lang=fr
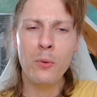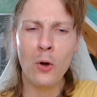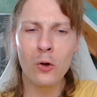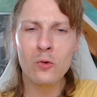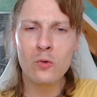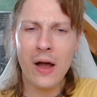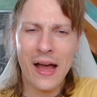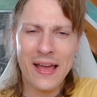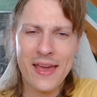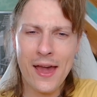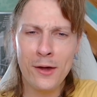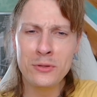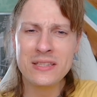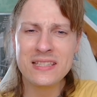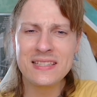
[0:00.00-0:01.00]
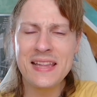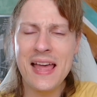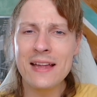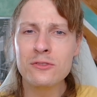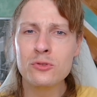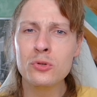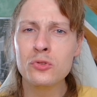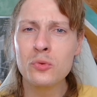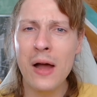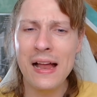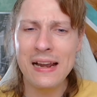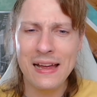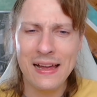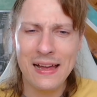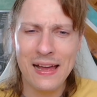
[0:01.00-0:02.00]
Pourquoi il y a une statue
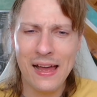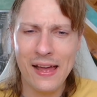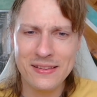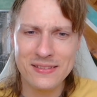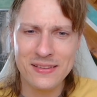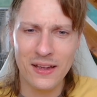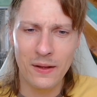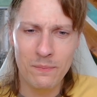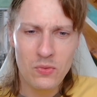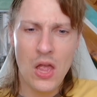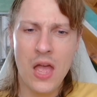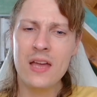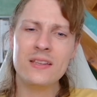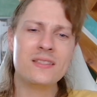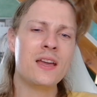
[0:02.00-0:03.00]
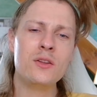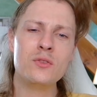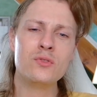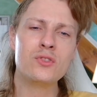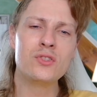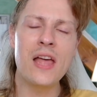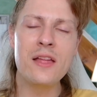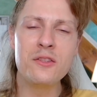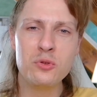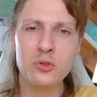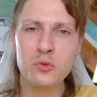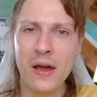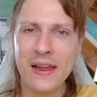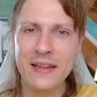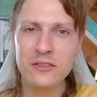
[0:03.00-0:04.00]
toilette C'est une statue
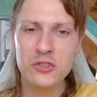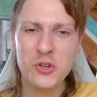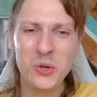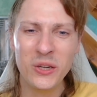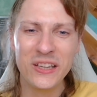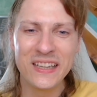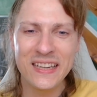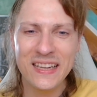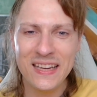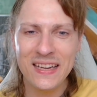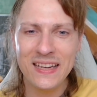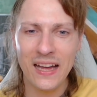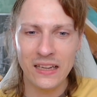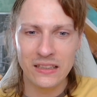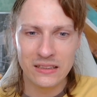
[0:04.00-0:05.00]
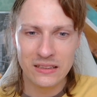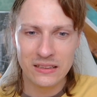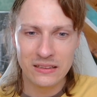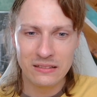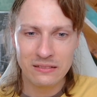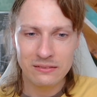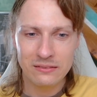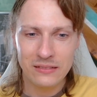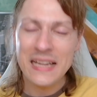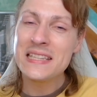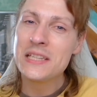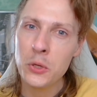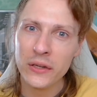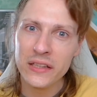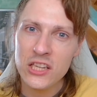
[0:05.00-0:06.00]
toilette dorée.
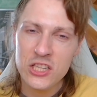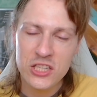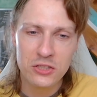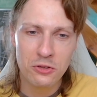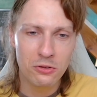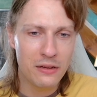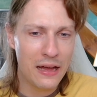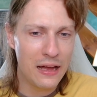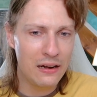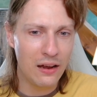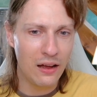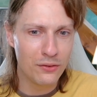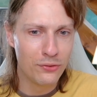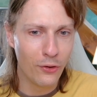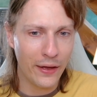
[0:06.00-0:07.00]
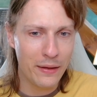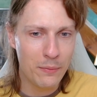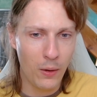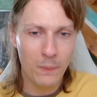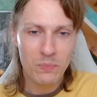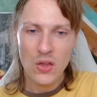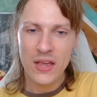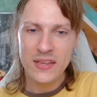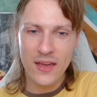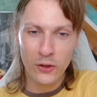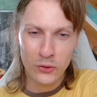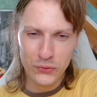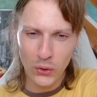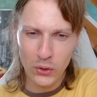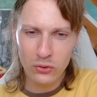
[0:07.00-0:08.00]
assez original, alors hein, vraiment. Il y a
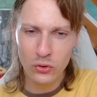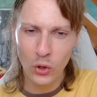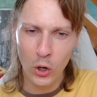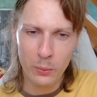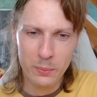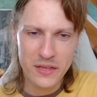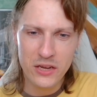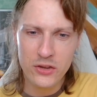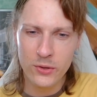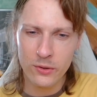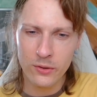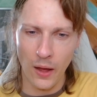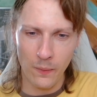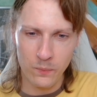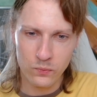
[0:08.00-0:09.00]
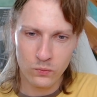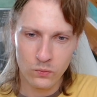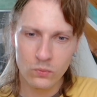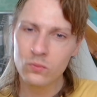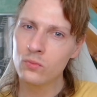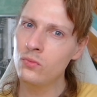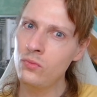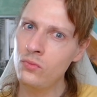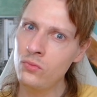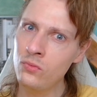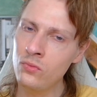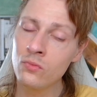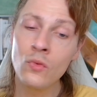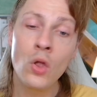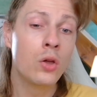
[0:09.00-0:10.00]
une photo au milieu.
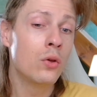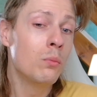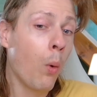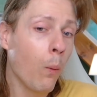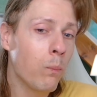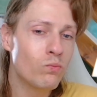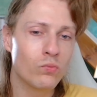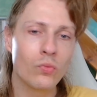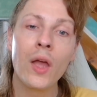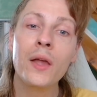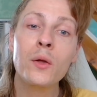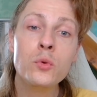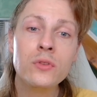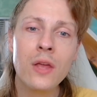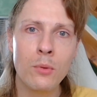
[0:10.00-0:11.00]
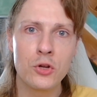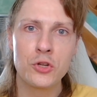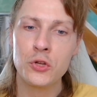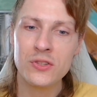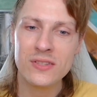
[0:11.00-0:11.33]
Hmm. Bon, écoutez, moi je